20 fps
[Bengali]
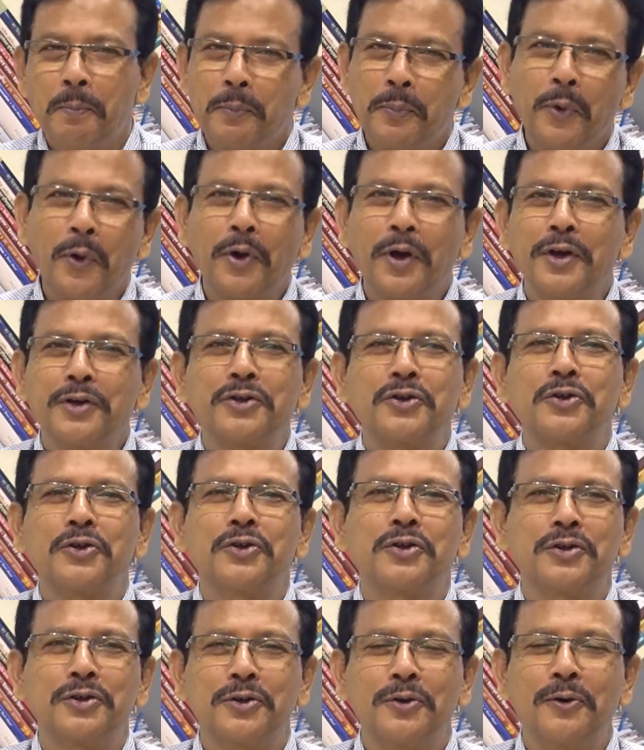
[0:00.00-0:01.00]

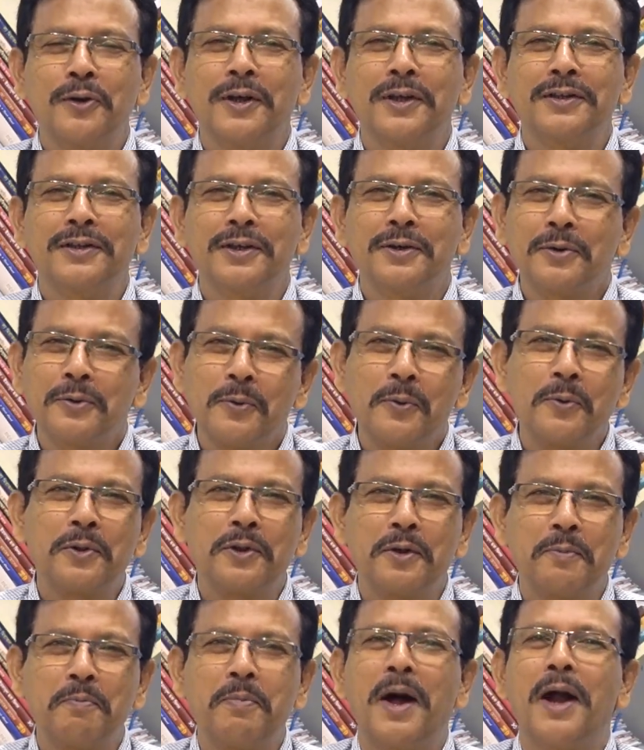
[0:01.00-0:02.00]
প্রকাশনা যে
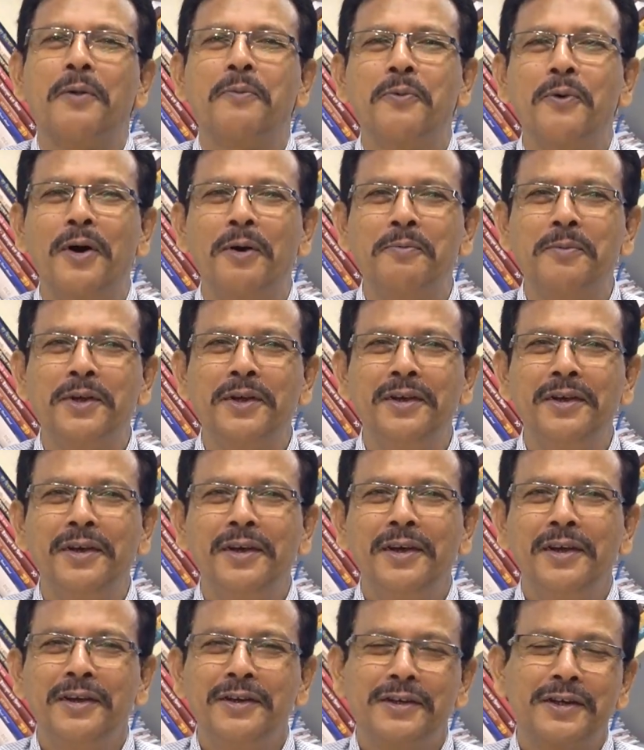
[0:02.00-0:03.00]
করতে পারবো আমি
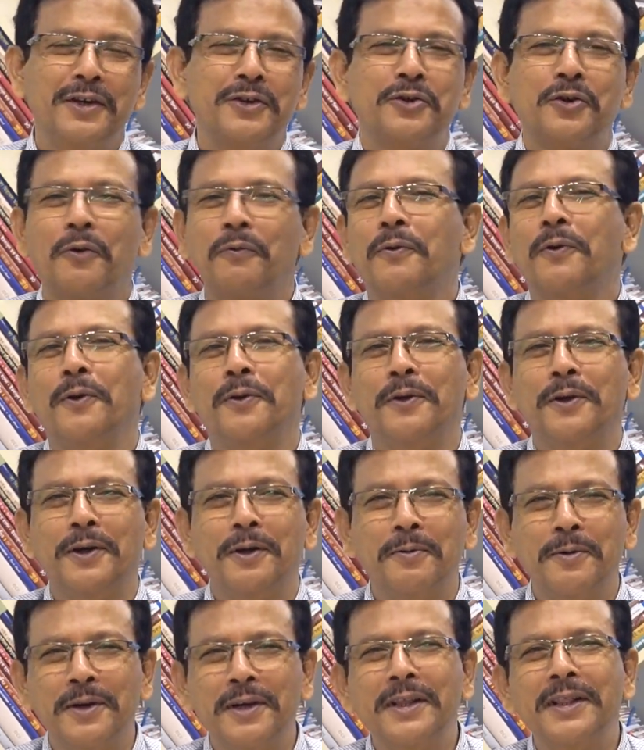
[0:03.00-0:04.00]
সেই সফলতাটা
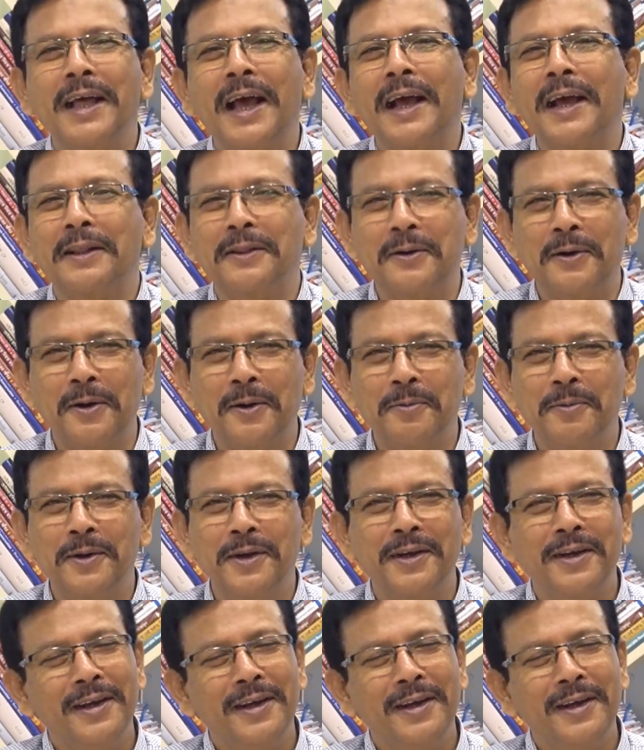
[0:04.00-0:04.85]
আমাকে দেখাতে হবে